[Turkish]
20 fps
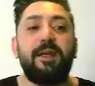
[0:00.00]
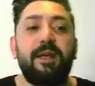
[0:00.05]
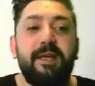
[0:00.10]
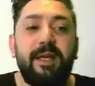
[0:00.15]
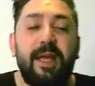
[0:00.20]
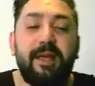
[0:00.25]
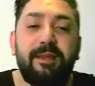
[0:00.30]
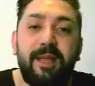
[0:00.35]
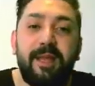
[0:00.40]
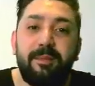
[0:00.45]

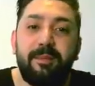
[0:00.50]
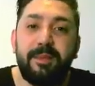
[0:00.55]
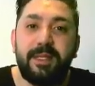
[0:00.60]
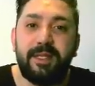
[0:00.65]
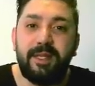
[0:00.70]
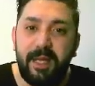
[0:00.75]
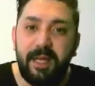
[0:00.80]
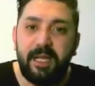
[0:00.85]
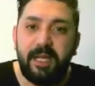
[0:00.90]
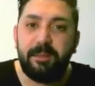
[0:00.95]
Yani demin
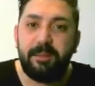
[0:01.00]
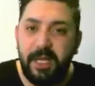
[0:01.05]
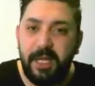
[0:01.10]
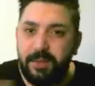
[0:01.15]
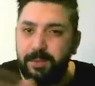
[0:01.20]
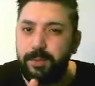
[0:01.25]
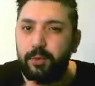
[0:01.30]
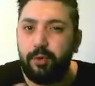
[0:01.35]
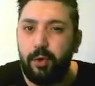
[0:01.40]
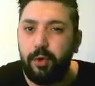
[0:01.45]
de
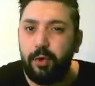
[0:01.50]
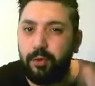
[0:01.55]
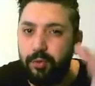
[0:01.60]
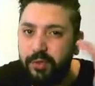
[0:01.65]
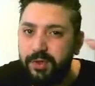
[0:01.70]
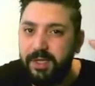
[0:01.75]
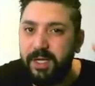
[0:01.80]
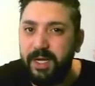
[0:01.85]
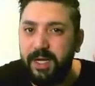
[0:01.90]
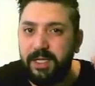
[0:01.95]

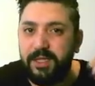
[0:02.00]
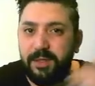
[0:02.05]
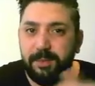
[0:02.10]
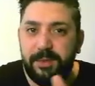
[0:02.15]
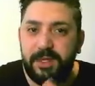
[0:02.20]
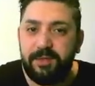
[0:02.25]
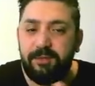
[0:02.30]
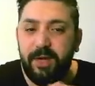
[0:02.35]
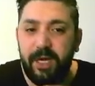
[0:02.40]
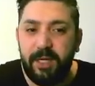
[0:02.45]
55.400
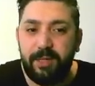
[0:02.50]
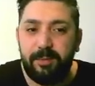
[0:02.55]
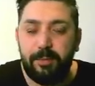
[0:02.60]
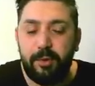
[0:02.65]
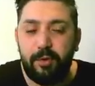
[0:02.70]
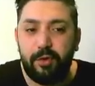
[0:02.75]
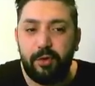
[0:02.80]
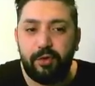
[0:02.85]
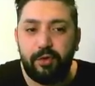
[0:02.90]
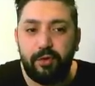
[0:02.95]
direncimiz vardı
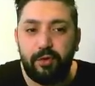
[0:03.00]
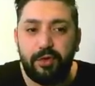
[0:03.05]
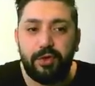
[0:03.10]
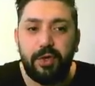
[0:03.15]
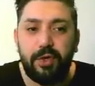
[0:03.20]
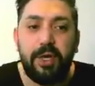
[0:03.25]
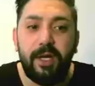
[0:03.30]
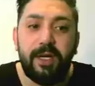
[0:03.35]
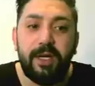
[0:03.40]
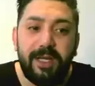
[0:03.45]
biliyorsunuz.
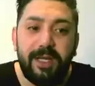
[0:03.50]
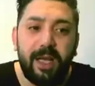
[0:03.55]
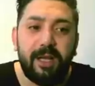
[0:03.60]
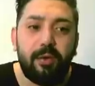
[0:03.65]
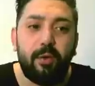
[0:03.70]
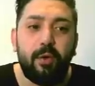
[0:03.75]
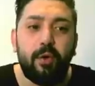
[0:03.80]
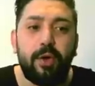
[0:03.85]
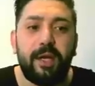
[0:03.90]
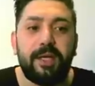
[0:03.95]

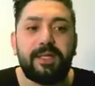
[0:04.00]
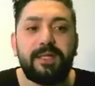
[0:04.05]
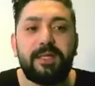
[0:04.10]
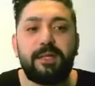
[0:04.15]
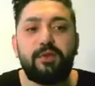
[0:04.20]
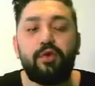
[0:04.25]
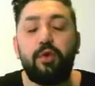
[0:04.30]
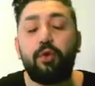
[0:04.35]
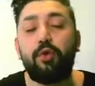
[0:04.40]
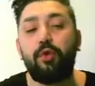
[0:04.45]
Yani orası
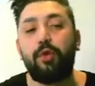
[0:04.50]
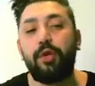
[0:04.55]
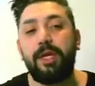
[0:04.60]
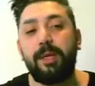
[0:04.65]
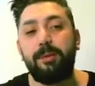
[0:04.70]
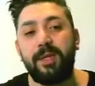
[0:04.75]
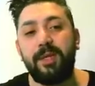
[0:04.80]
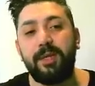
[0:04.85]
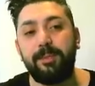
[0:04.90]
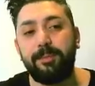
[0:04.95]
çok
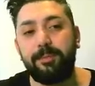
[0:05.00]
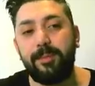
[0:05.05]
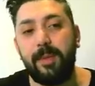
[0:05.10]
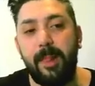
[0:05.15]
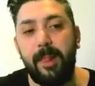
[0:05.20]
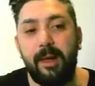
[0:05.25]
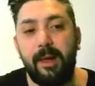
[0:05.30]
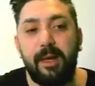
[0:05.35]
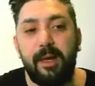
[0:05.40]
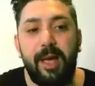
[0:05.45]
önemli.
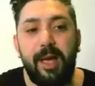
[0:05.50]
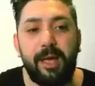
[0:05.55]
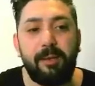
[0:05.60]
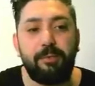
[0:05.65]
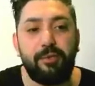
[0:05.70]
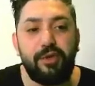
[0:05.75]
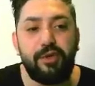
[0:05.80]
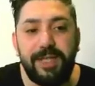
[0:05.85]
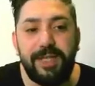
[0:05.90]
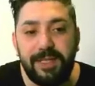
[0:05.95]
Yani
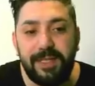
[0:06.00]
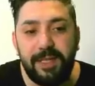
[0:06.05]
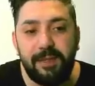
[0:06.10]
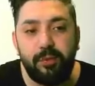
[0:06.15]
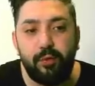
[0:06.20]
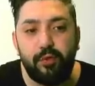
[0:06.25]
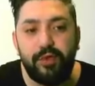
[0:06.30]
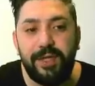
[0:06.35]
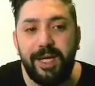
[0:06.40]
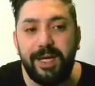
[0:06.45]
bu çizginin
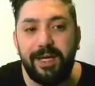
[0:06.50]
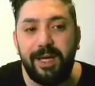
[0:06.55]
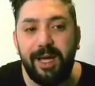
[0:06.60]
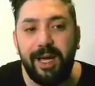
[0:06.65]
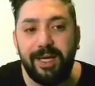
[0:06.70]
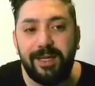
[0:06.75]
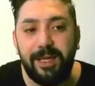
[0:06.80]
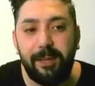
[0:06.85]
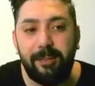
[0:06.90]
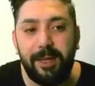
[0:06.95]
üzerine
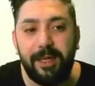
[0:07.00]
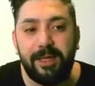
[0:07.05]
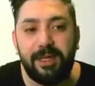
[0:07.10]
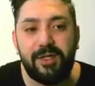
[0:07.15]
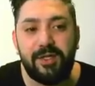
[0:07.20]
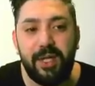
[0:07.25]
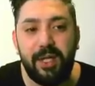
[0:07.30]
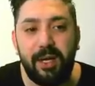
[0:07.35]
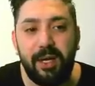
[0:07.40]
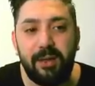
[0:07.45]

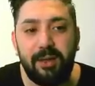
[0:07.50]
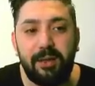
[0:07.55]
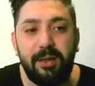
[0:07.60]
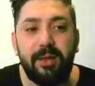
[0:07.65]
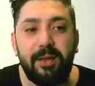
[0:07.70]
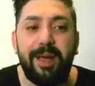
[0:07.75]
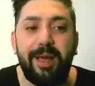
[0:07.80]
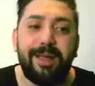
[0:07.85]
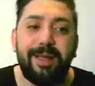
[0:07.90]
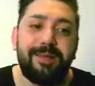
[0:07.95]
atamadıkça
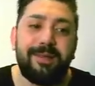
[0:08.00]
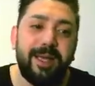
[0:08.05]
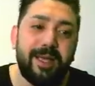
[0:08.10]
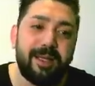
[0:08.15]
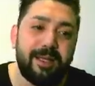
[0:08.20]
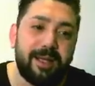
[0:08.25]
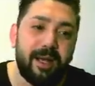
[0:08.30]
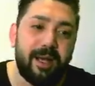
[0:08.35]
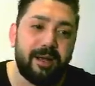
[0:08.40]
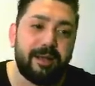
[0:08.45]
yani
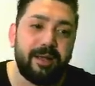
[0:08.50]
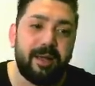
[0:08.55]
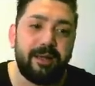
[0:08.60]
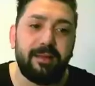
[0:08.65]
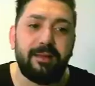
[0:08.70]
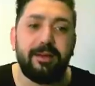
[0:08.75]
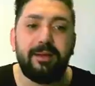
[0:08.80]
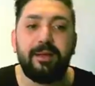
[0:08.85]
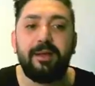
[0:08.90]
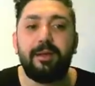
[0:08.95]

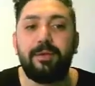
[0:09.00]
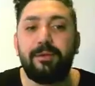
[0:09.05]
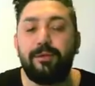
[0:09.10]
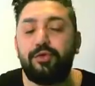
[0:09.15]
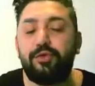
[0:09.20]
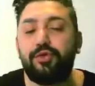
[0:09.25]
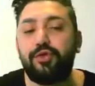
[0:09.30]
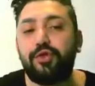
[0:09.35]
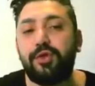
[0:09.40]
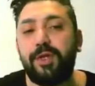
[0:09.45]
tekrardan
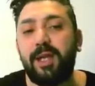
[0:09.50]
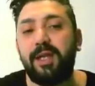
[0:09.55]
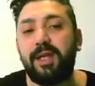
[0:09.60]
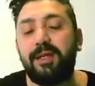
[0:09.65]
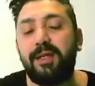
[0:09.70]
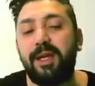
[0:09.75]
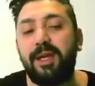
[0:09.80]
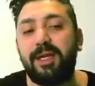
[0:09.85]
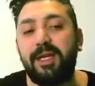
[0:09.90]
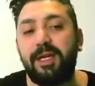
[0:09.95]
düşüş
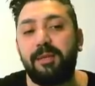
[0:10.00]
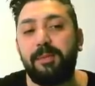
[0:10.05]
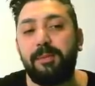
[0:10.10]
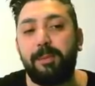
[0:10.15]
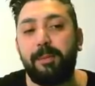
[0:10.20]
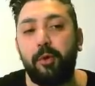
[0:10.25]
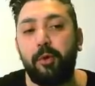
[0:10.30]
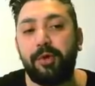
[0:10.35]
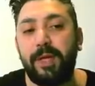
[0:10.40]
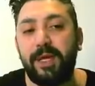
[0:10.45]
trendine
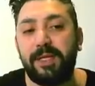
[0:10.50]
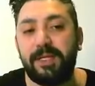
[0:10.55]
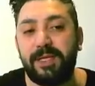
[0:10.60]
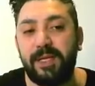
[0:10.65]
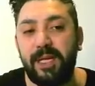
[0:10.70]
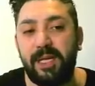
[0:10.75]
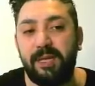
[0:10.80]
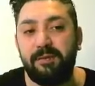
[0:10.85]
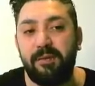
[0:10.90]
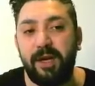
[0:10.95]
girme
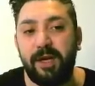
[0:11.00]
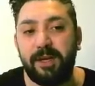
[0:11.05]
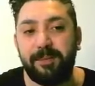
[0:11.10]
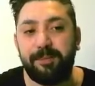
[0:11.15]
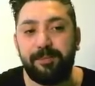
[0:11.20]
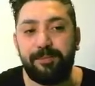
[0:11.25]
potansiyeli var.